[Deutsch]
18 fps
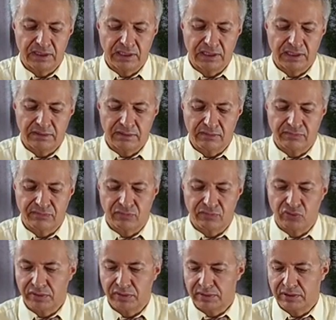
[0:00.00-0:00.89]
letzte
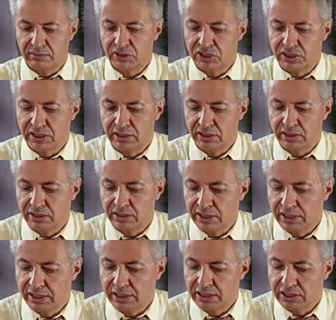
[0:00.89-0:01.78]
Woche ziemlich äh,
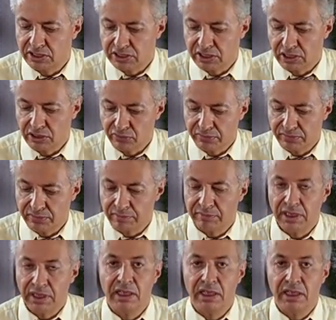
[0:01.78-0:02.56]
ähnlich aus.